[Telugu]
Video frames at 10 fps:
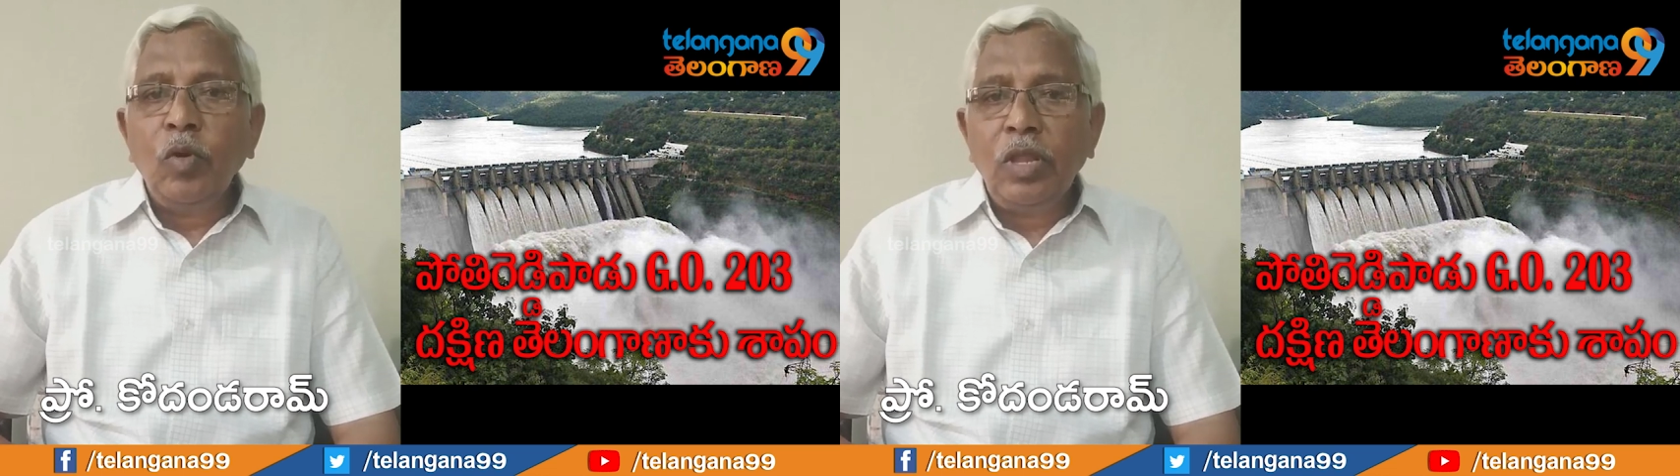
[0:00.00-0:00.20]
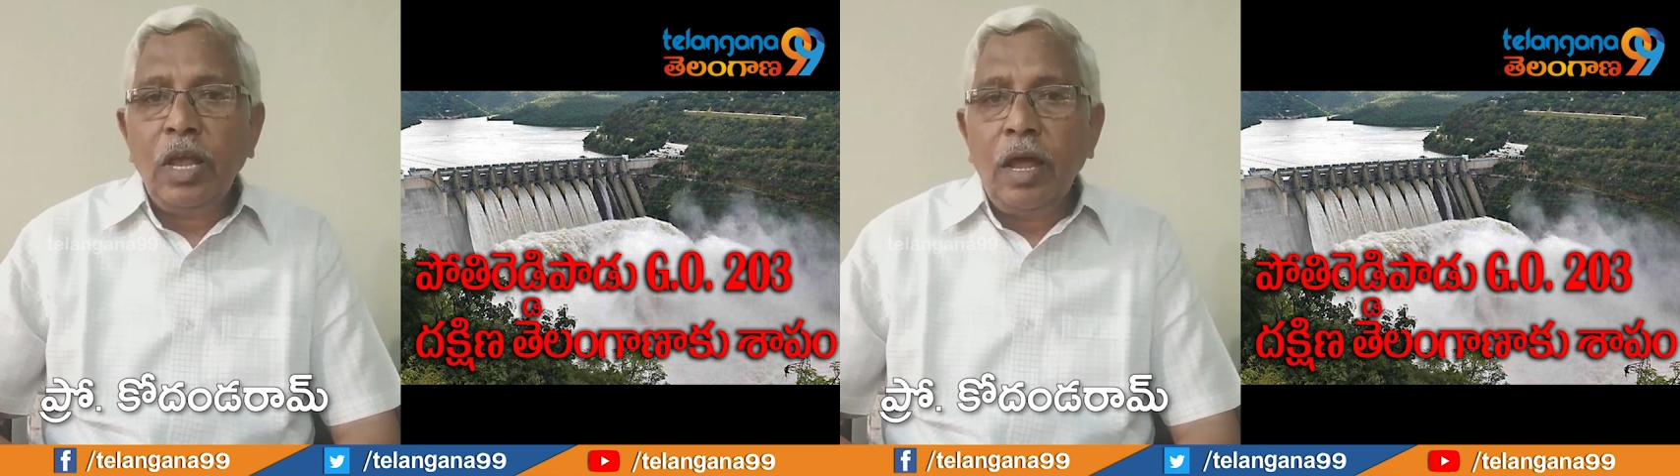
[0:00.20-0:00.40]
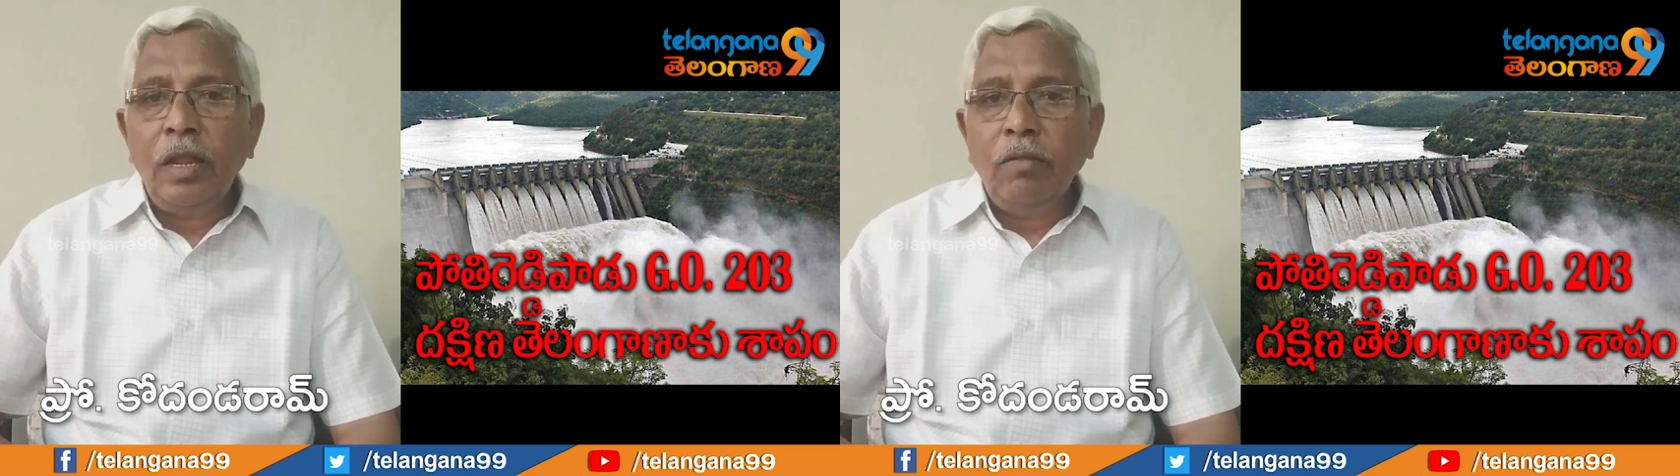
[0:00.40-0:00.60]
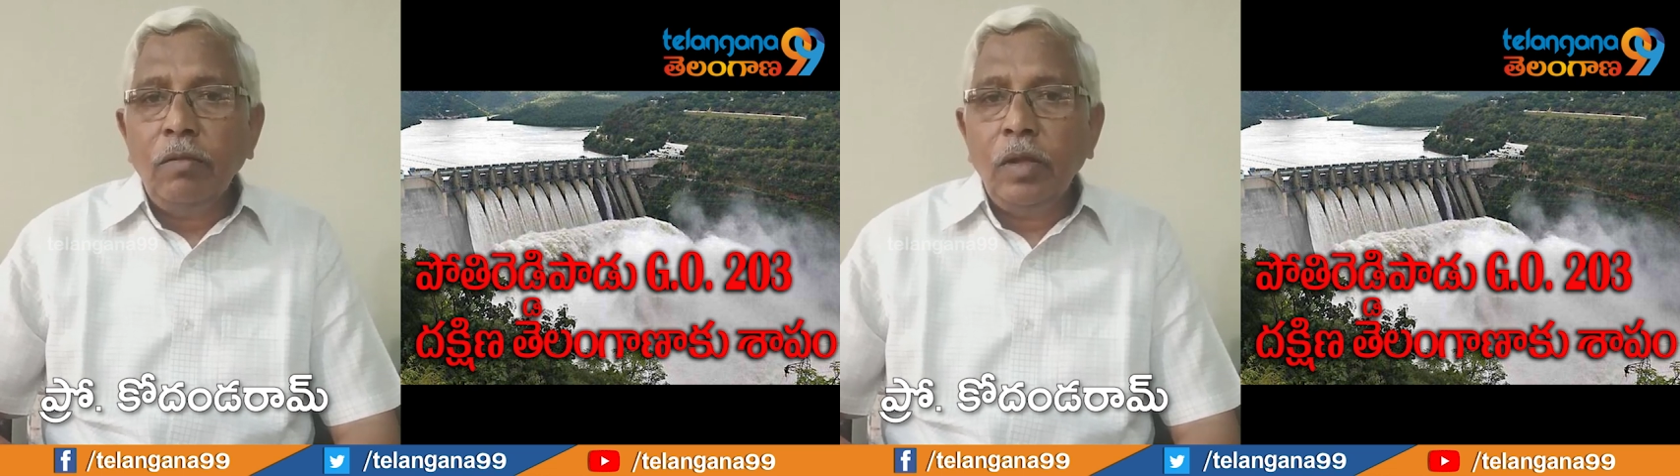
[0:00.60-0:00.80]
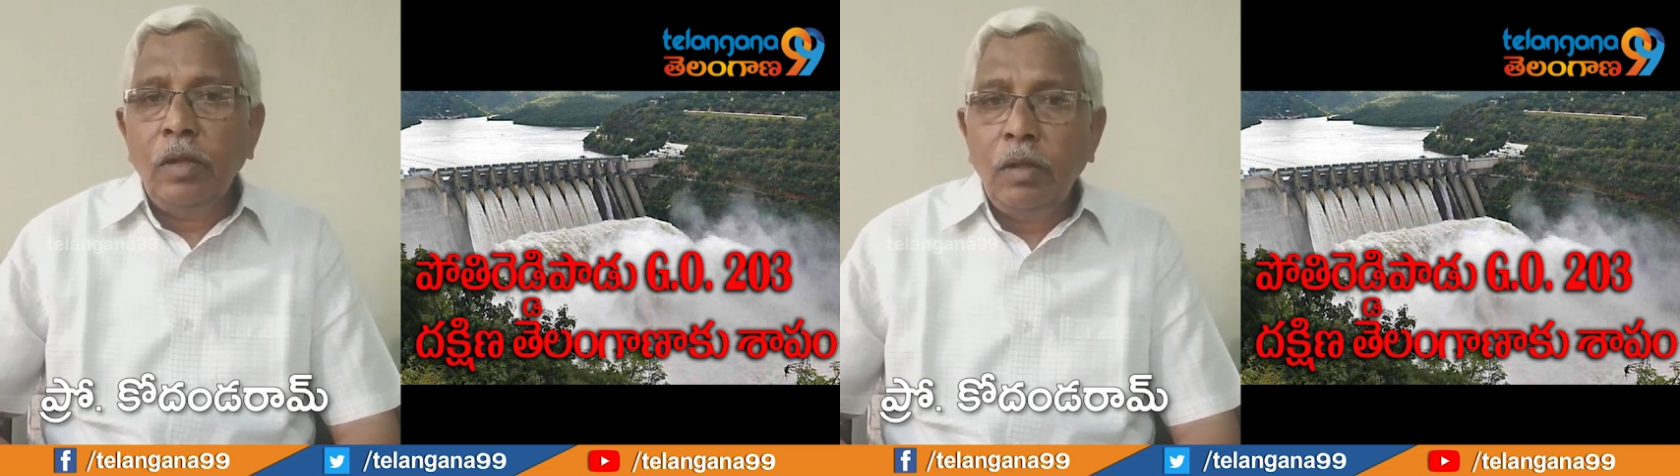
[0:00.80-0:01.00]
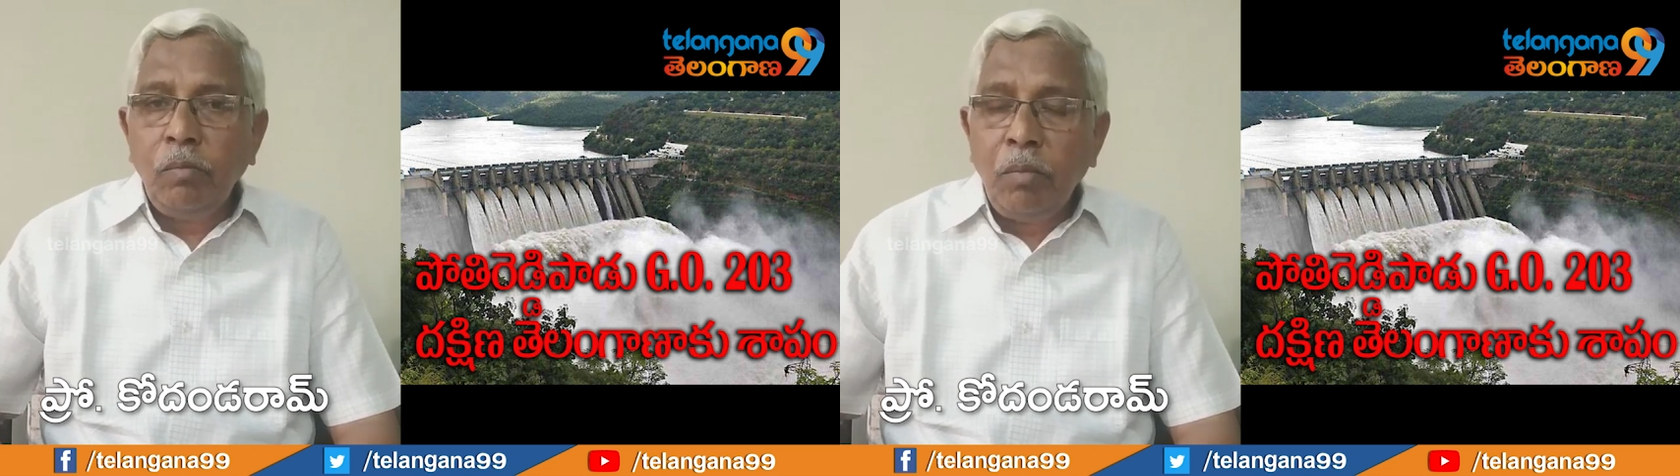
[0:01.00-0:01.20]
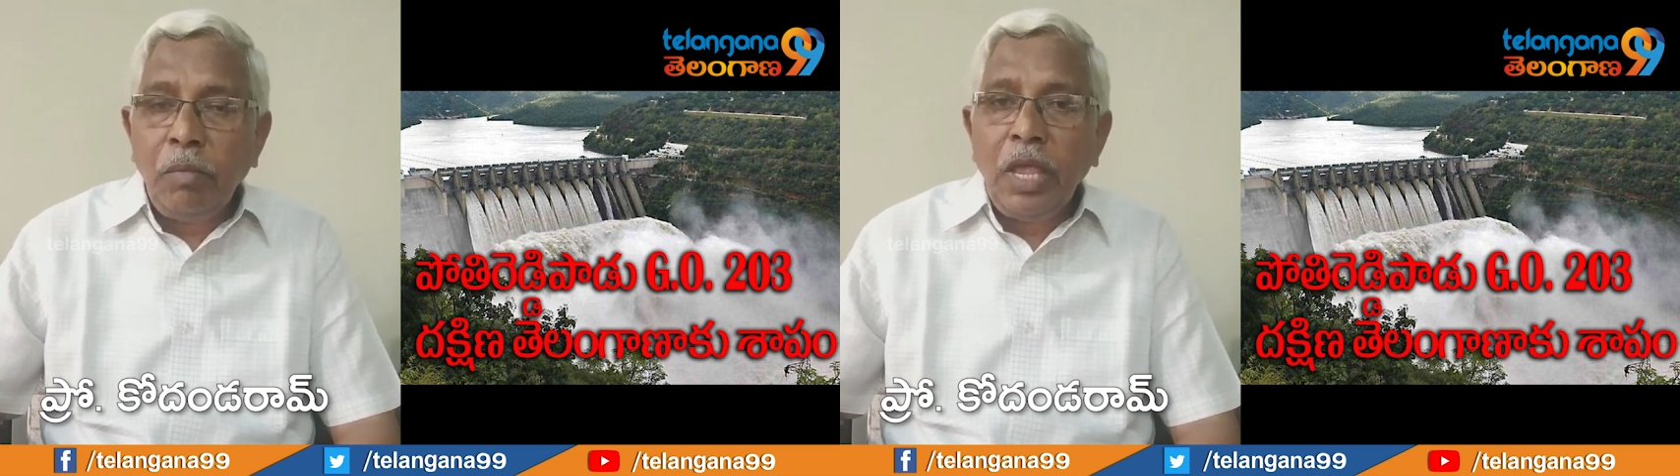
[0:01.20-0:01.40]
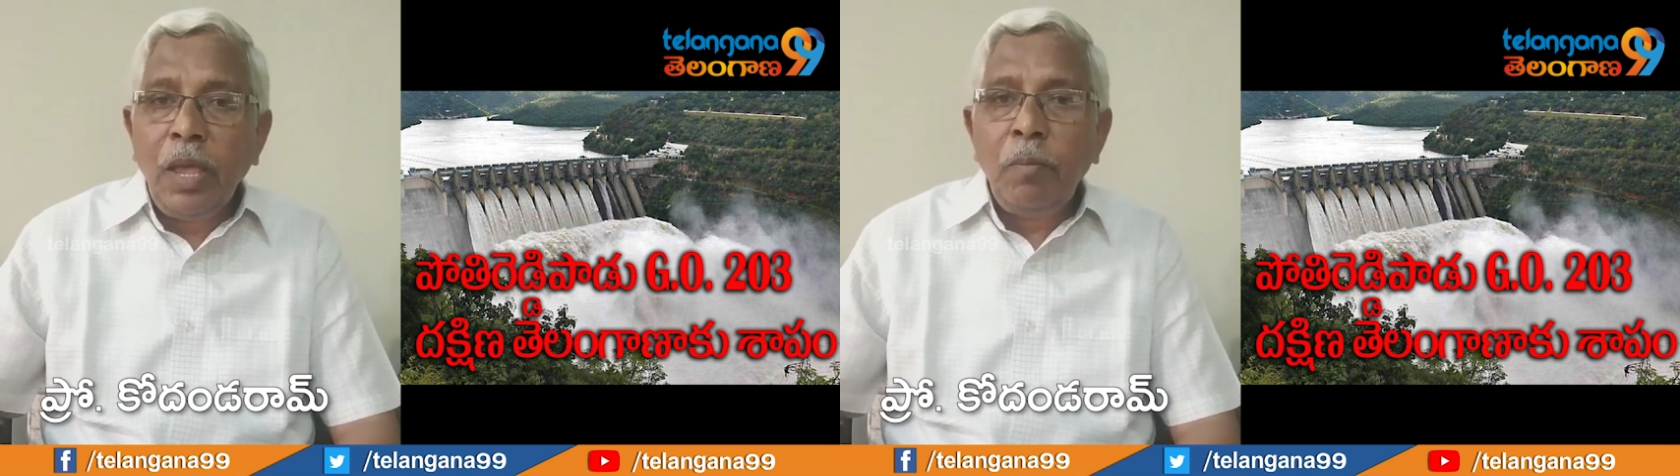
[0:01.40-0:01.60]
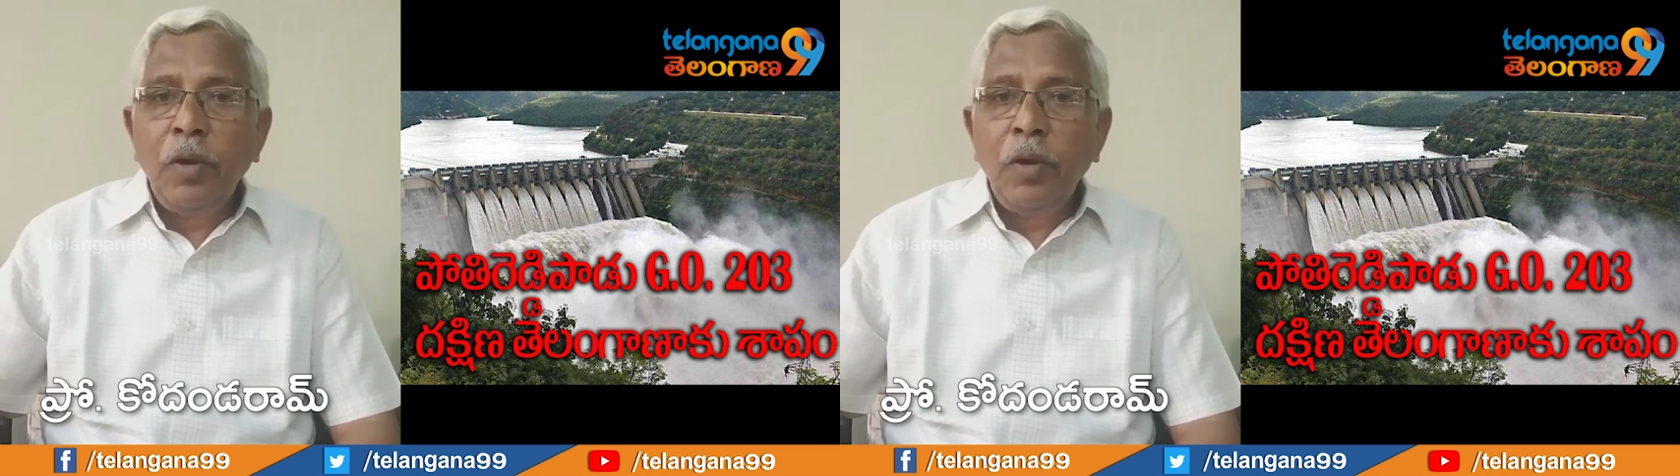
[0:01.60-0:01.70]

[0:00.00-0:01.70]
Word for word: ఆ ప్రాజెక్టులు పూర్తి కాలేదు